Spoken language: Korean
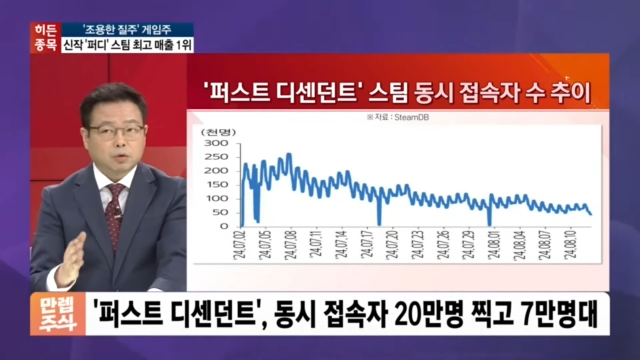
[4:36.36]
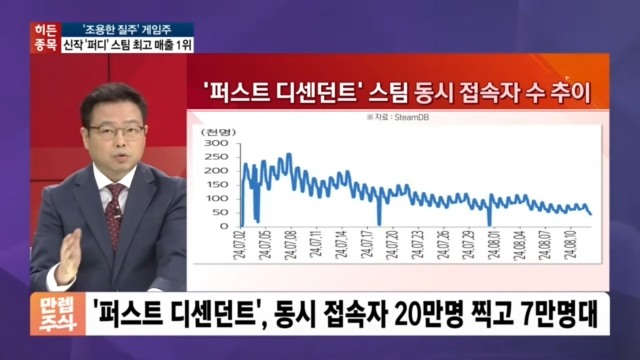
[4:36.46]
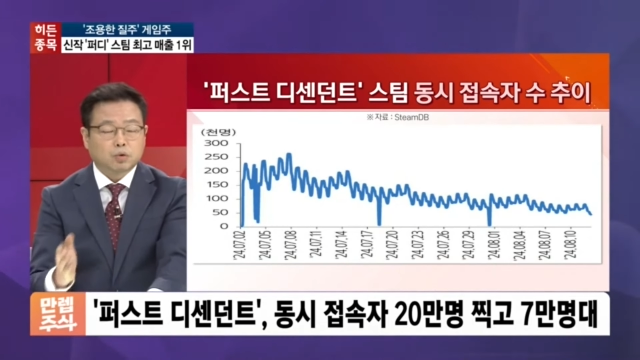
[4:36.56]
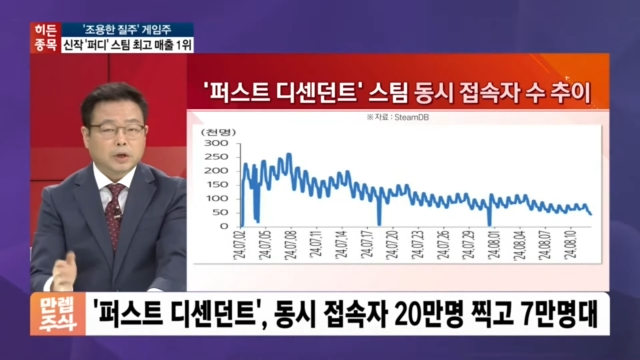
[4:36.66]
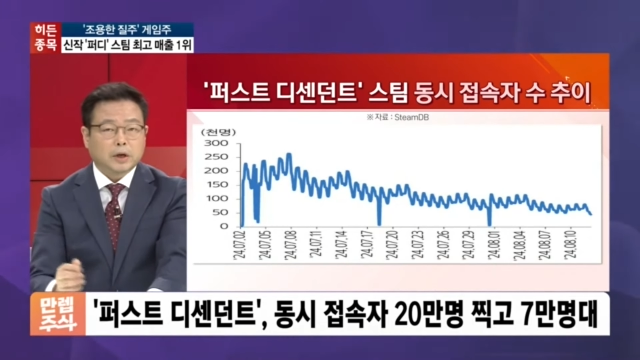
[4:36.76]

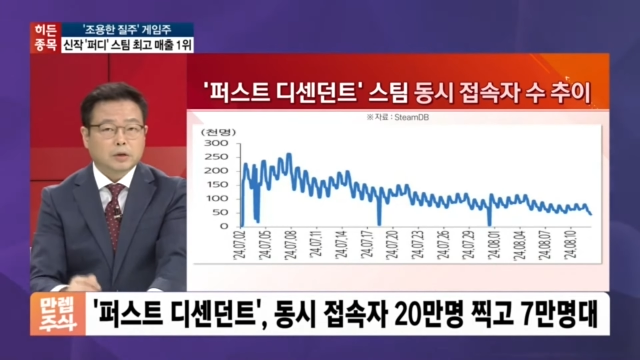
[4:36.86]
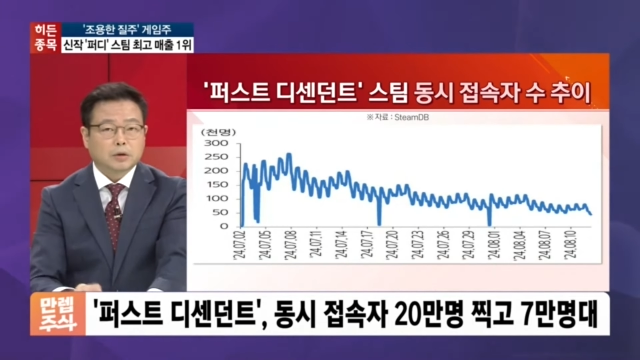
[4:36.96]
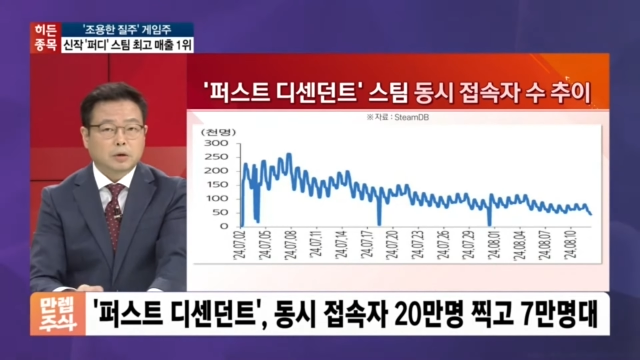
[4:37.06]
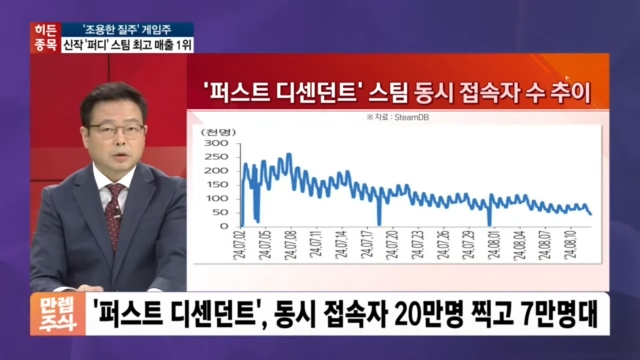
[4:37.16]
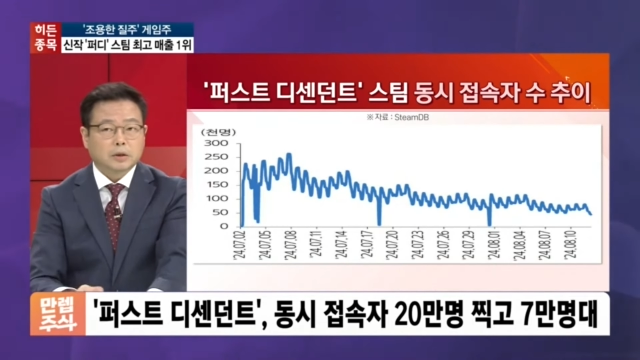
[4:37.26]

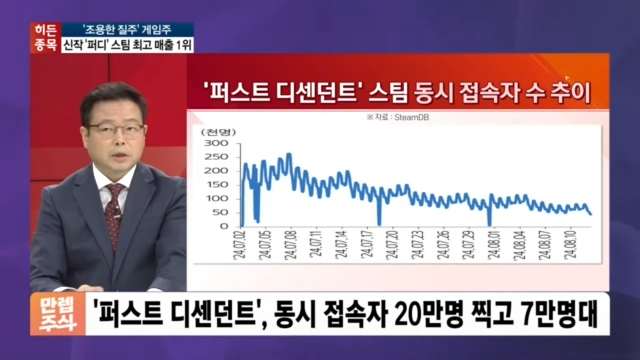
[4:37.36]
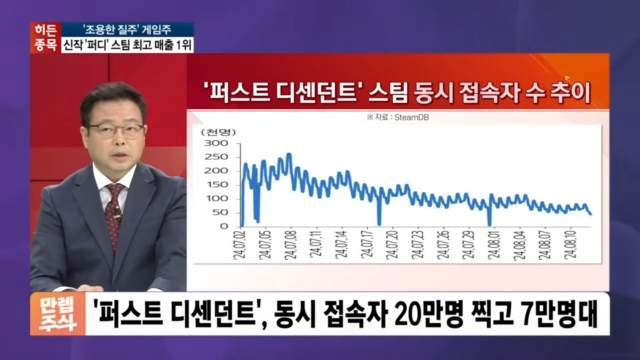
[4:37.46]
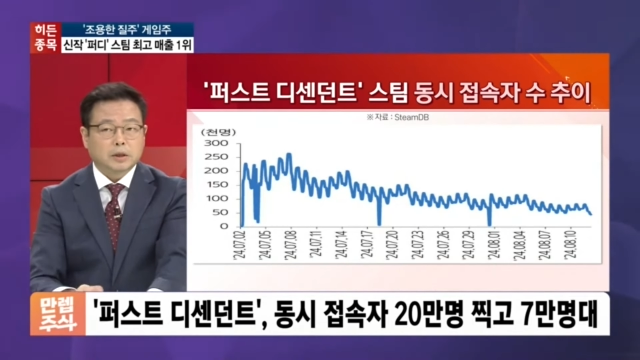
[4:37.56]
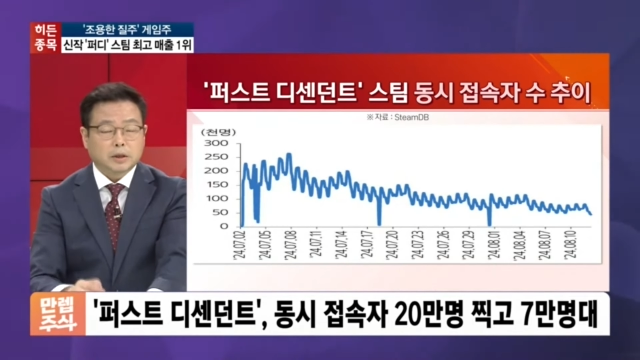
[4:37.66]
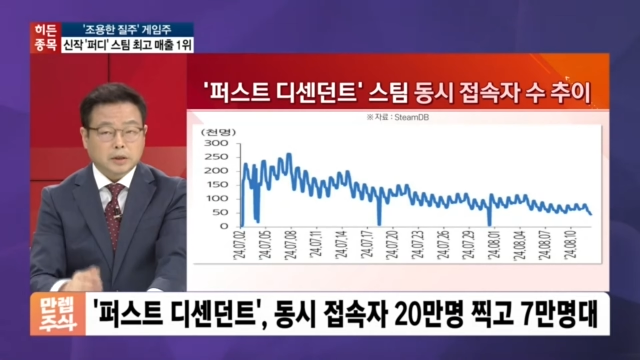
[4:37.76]
구도상에서
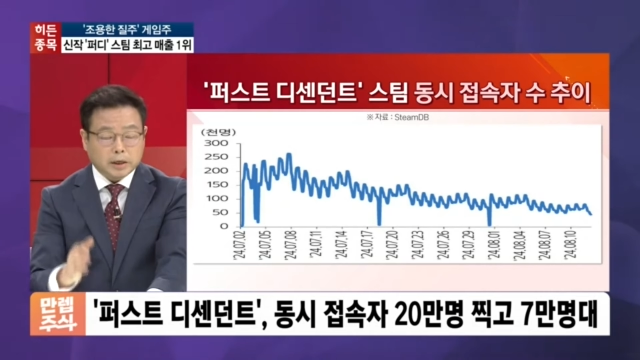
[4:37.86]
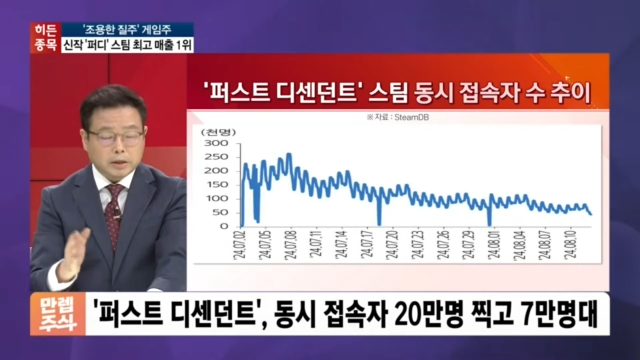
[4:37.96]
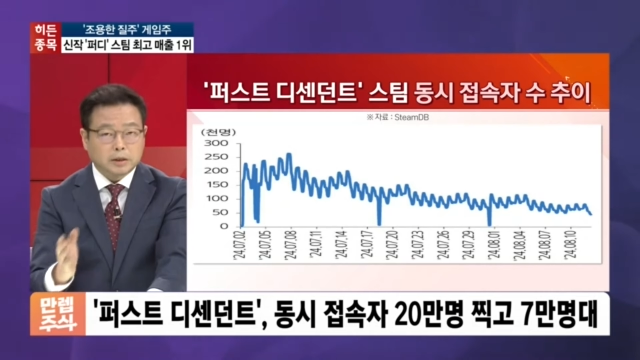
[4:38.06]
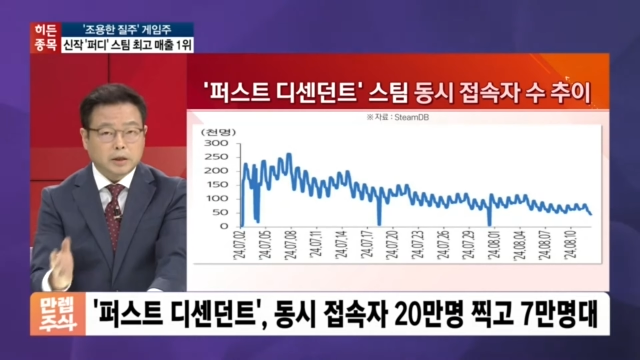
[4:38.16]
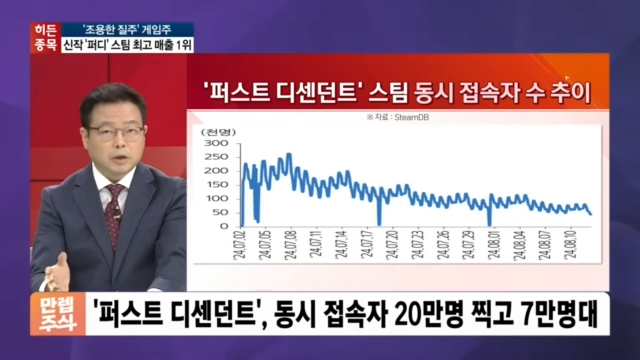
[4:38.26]
장기,
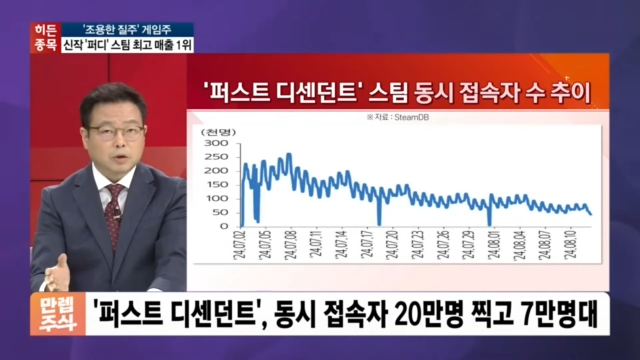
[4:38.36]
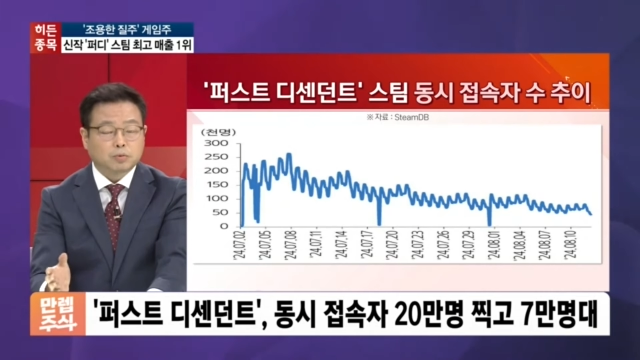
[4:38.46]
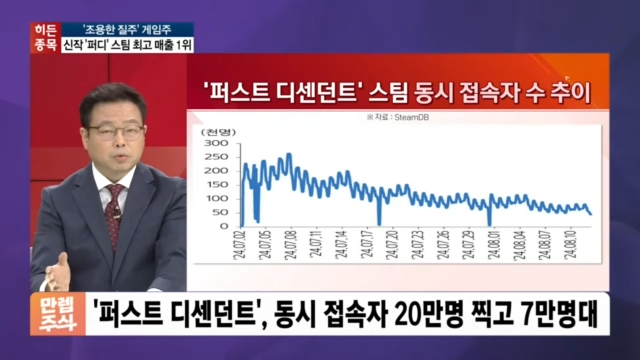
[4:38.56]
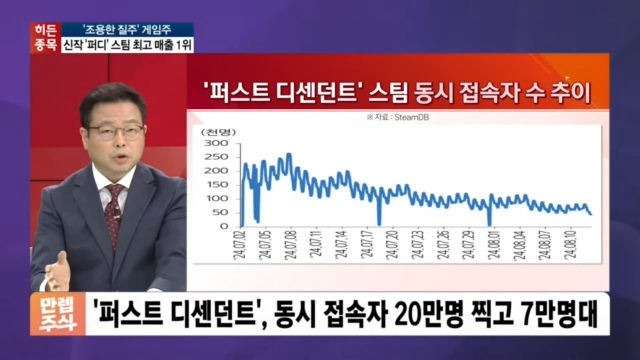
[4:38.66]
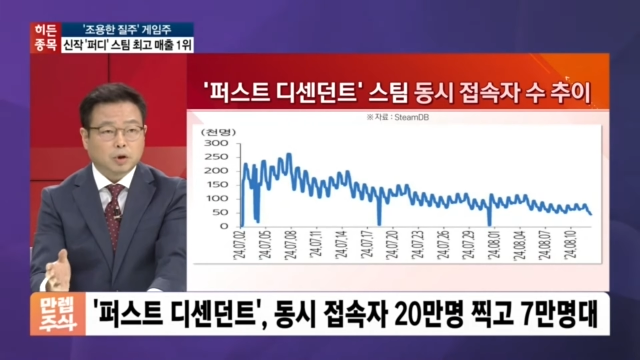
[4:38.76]
장기, 흥행
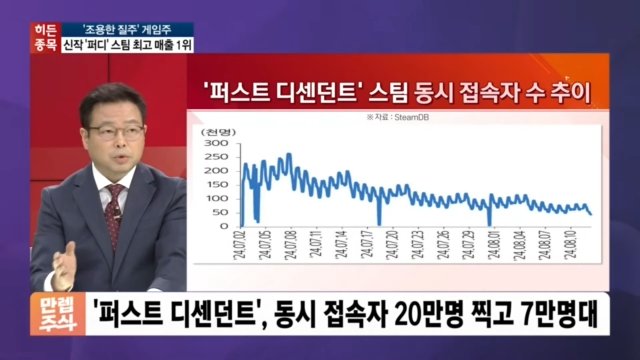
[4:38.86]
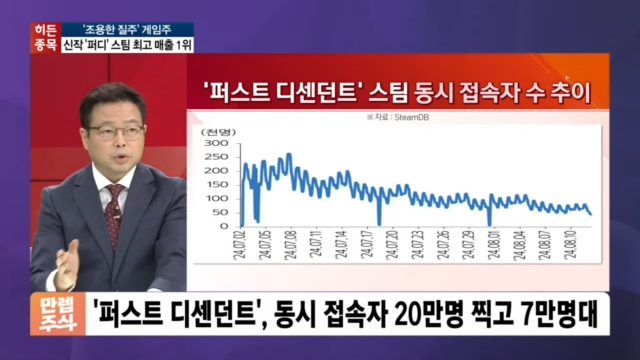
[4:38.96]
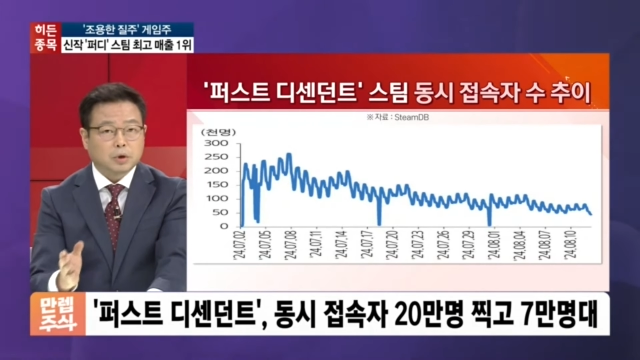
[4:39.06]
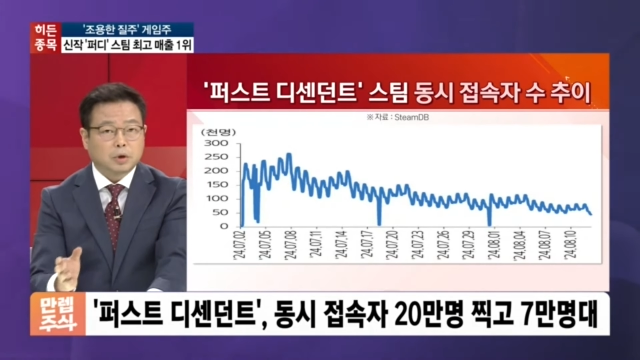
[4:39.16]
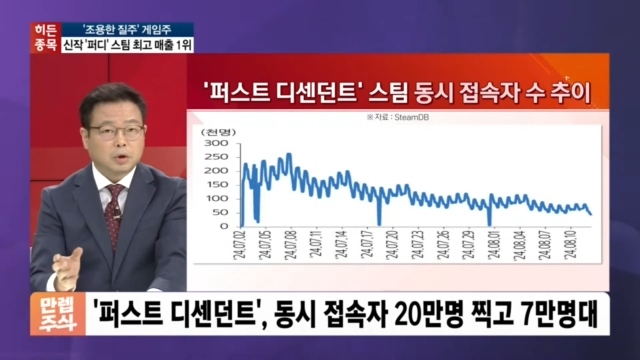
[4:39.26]
여부와
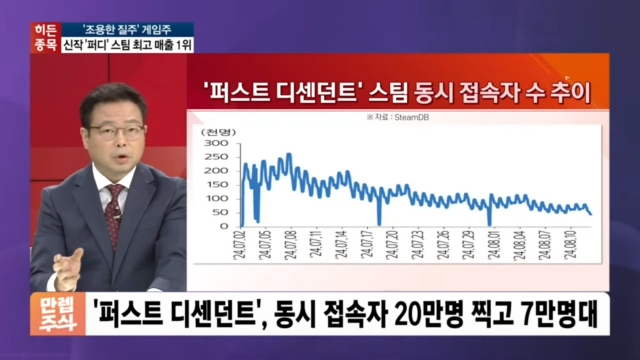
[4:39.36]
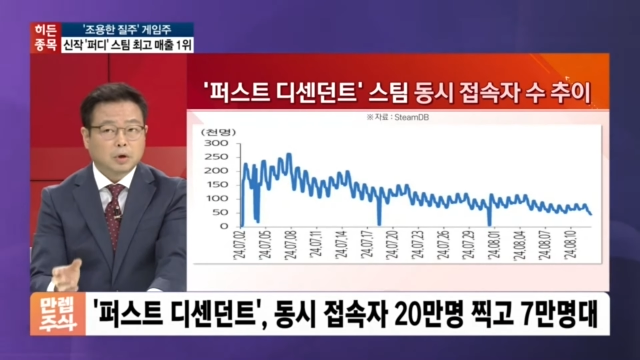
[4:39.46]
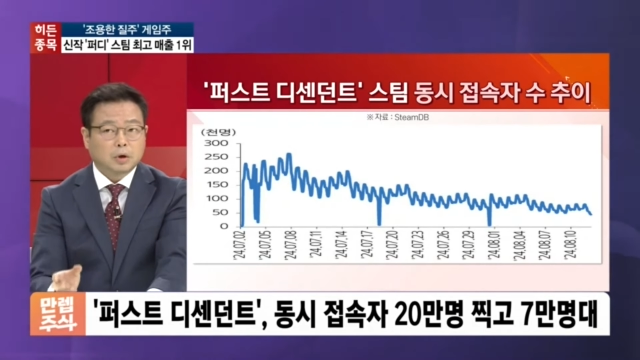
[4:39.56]
더불어서